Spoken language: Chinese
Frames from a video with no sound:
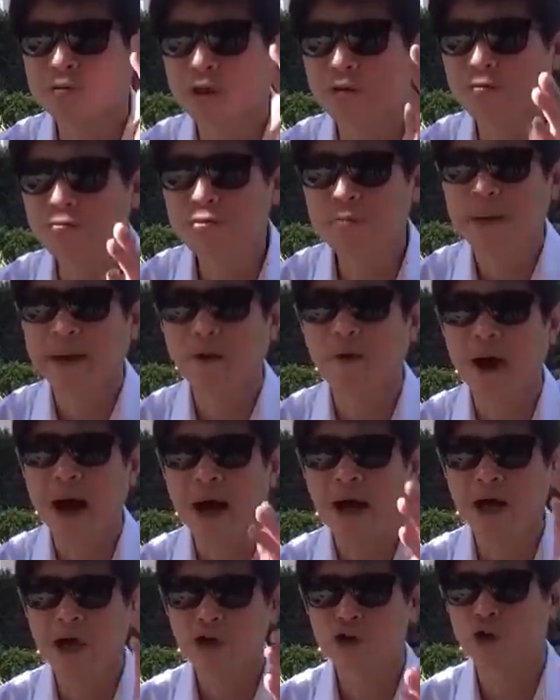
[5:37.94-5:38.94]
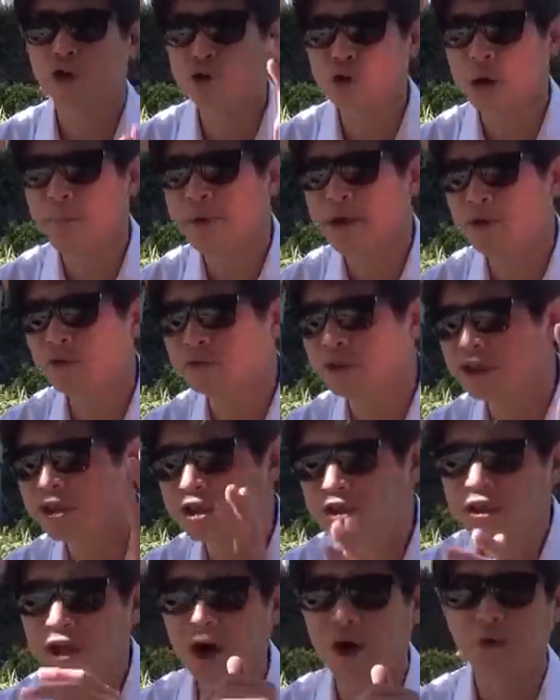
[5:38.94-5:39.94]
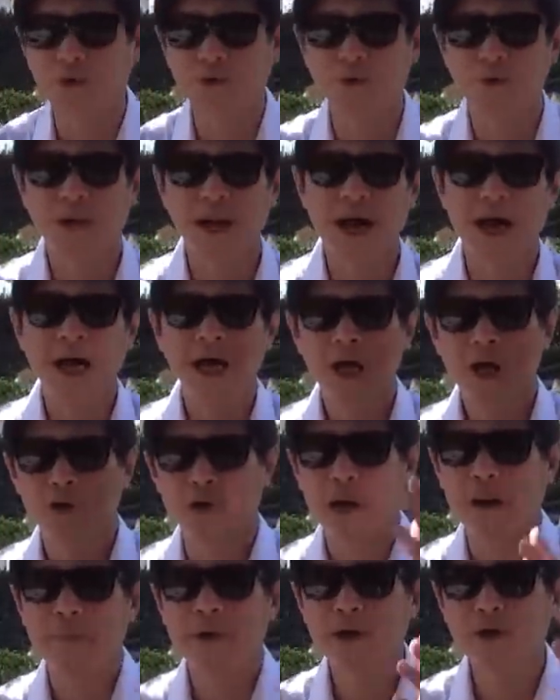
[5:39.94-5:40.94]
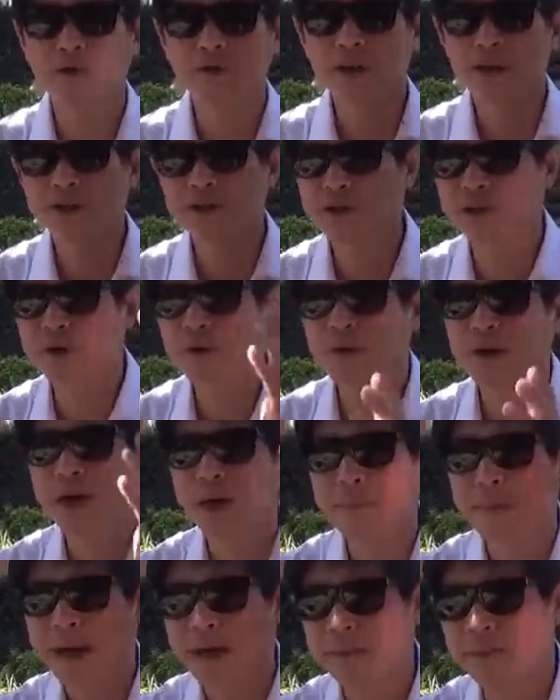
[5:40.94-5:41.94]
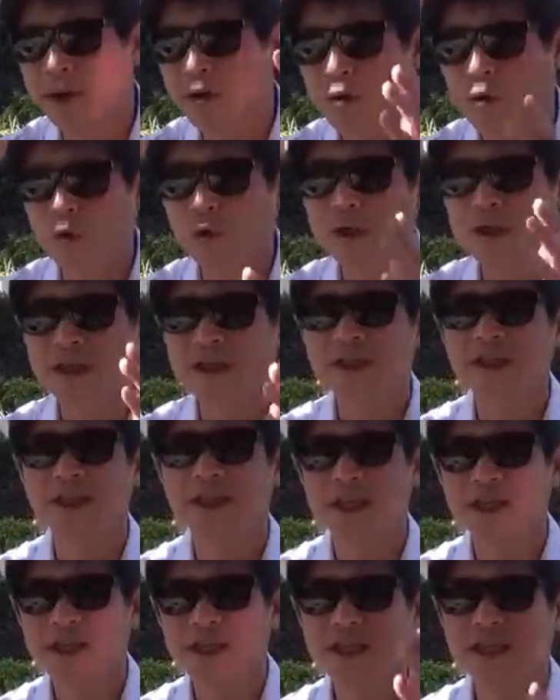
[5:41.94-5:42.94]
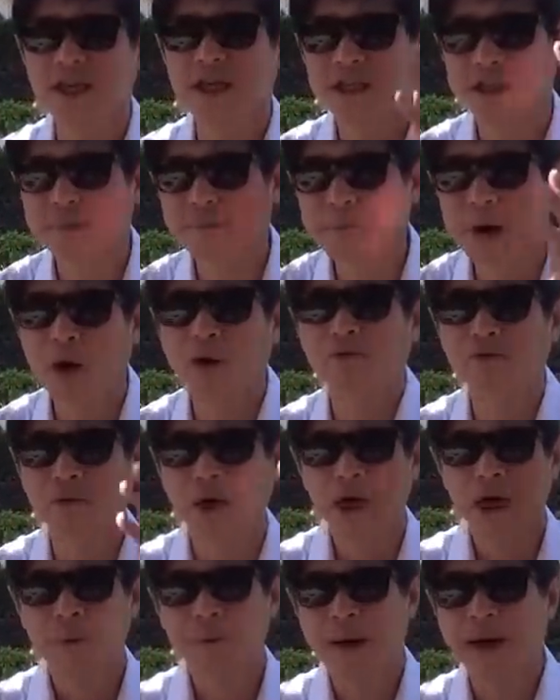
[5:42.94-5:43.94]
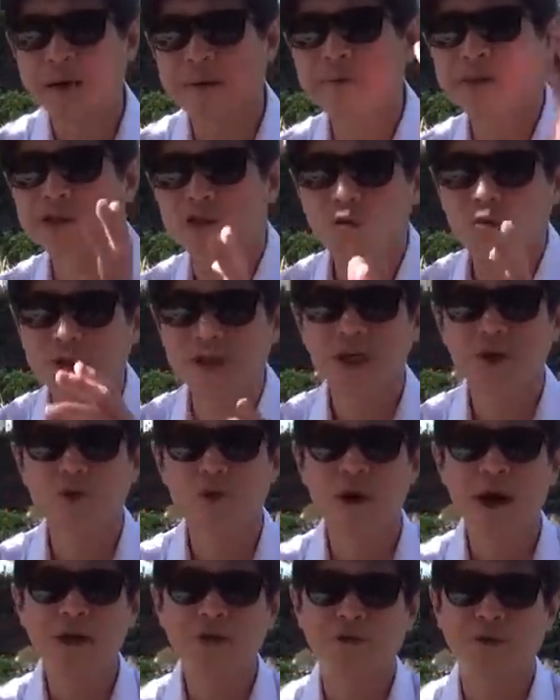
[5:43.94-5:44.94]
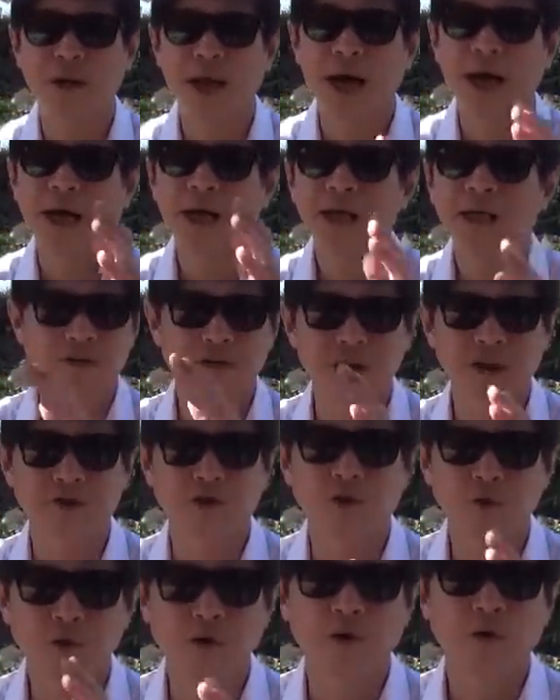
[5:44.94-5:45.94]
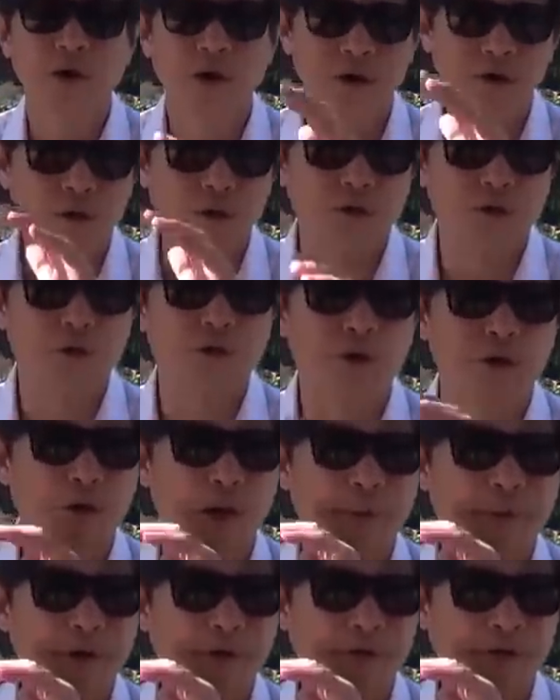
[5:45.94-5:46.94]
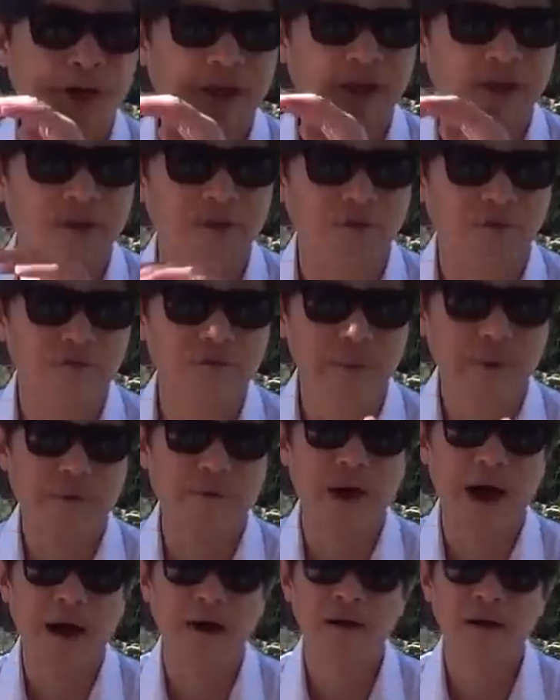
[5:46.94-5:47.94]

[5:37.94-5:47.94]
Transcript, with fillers: 正污名化，说全民公正是钓鱼啦，全民公正就是为了把你们国内的这些艺人是暴露，把你们送进公安局了，这统统都是对全民公正的一种污名化。